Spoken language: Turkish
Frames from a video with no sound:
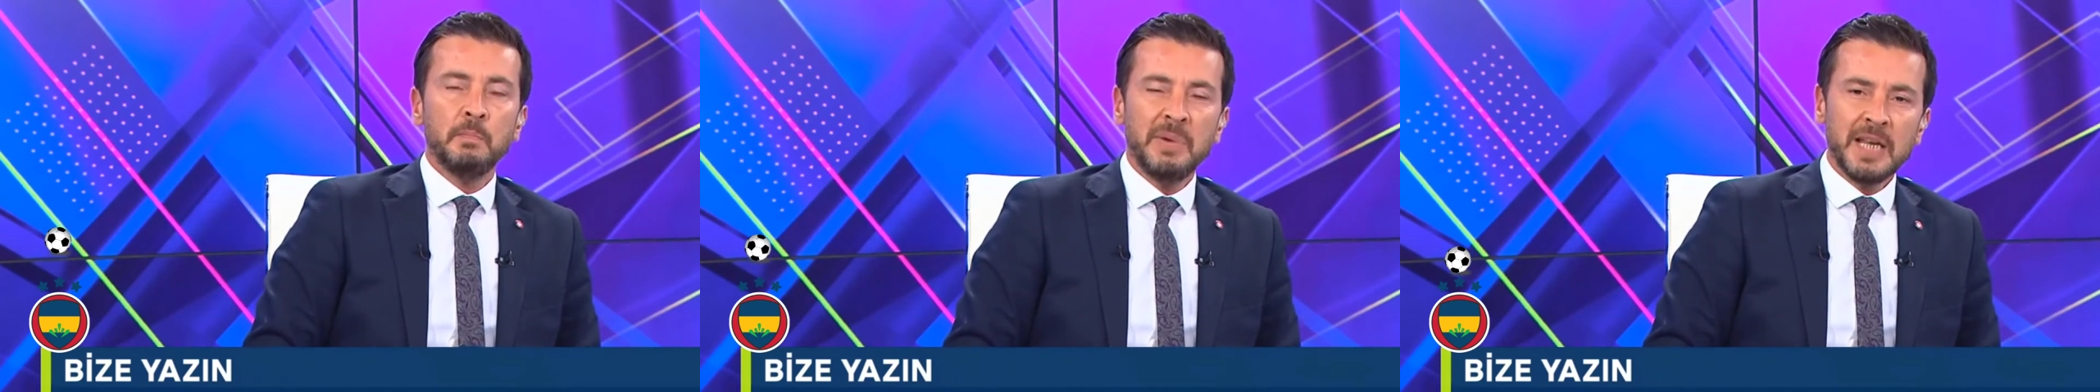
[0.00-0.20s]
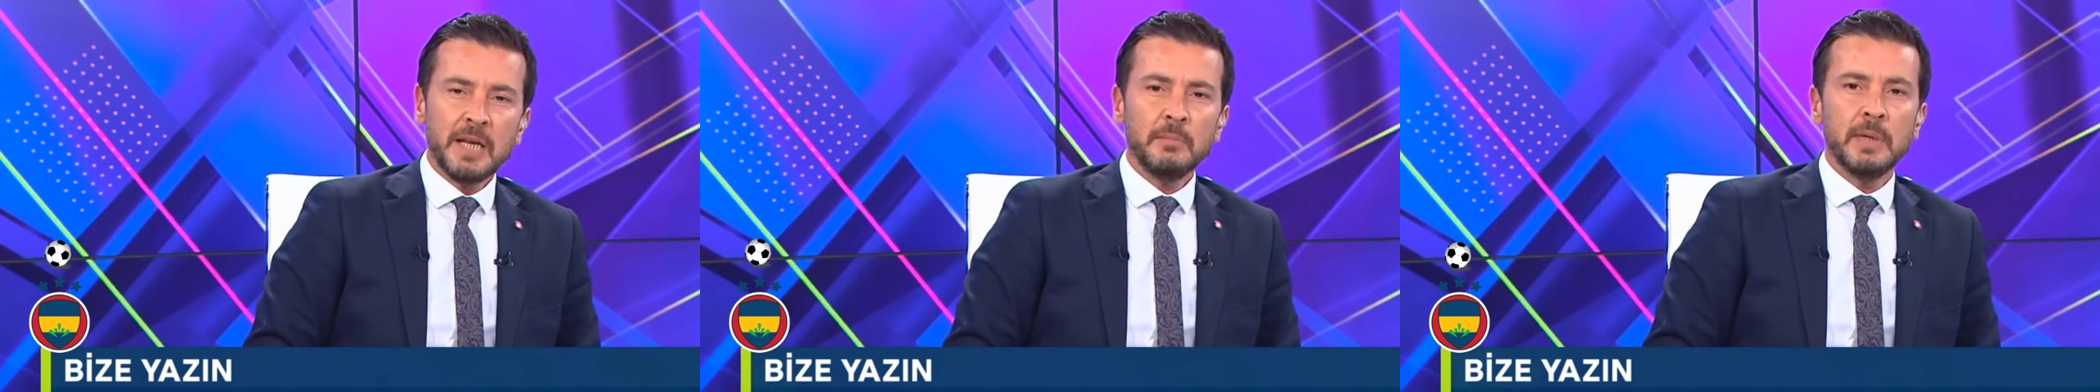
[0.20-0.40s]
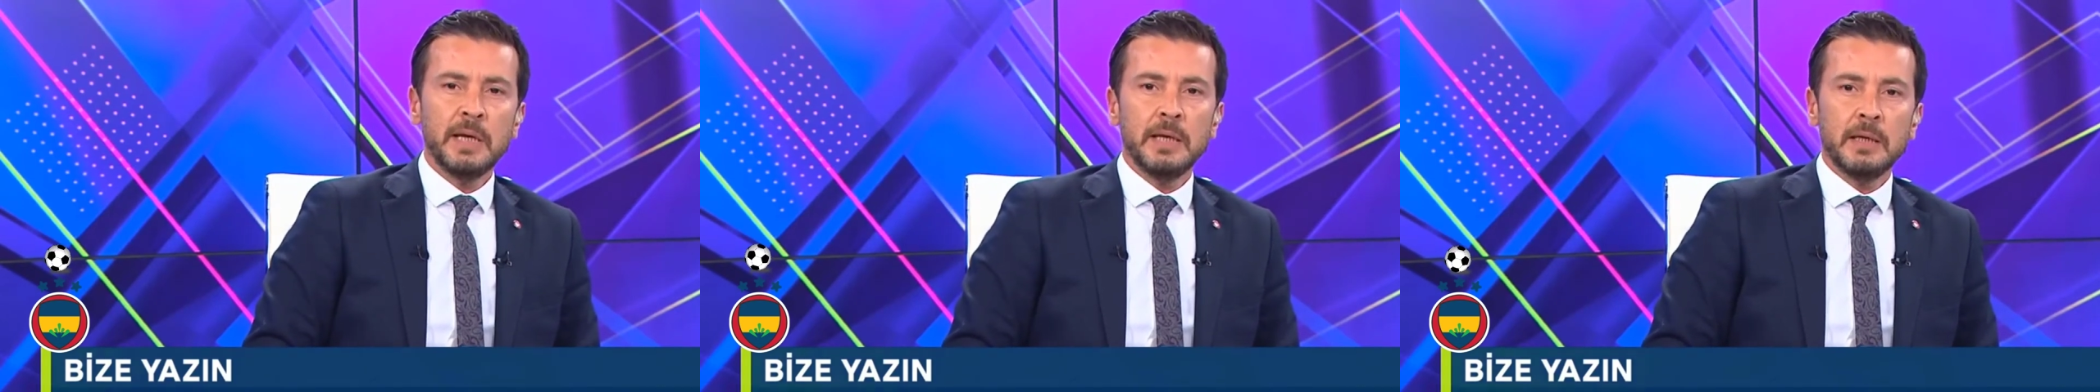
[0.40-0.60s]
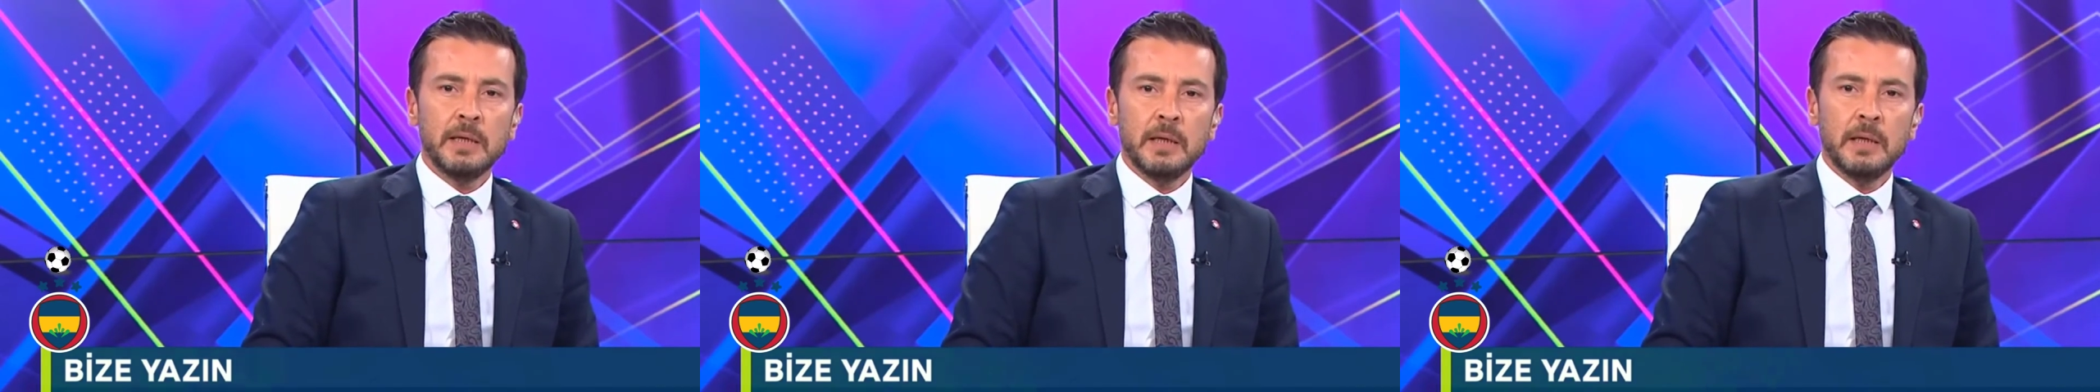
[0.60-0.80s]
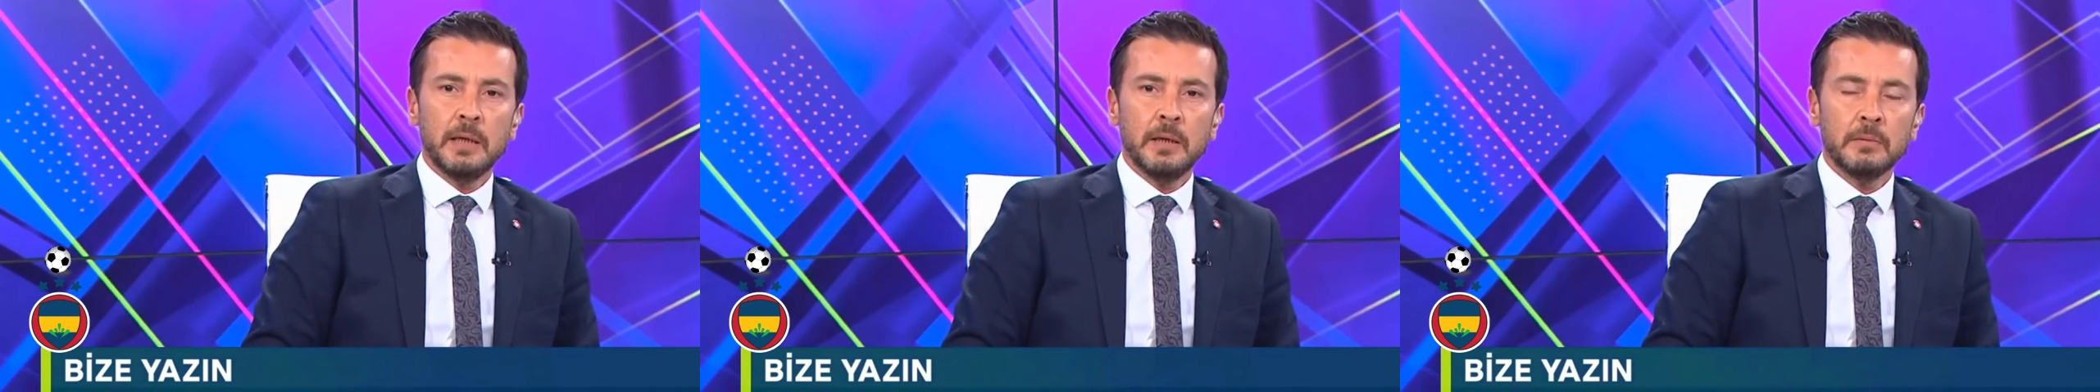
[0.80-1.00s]
Benimle
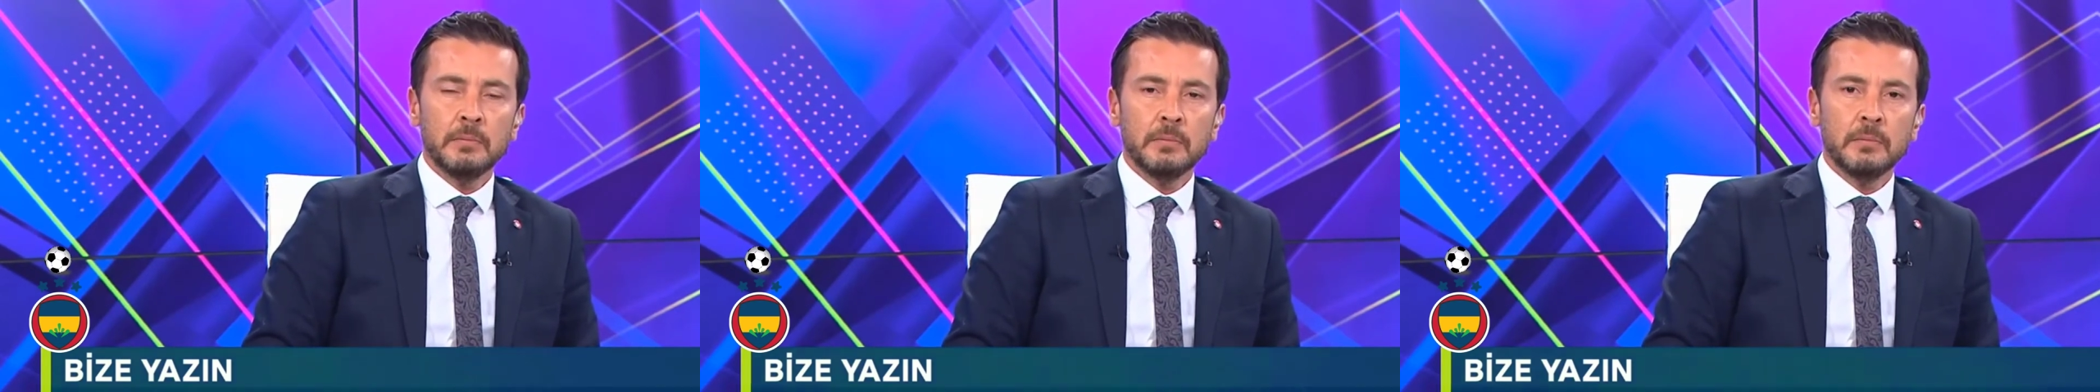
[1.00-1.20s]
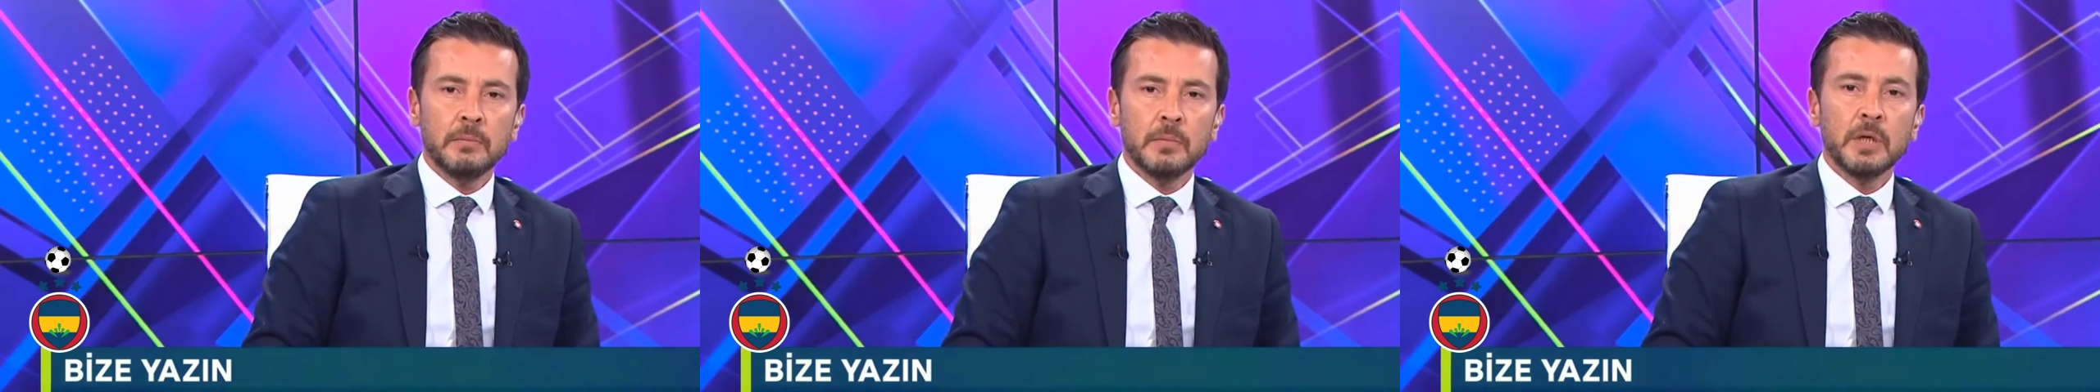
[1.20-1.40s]
ilgili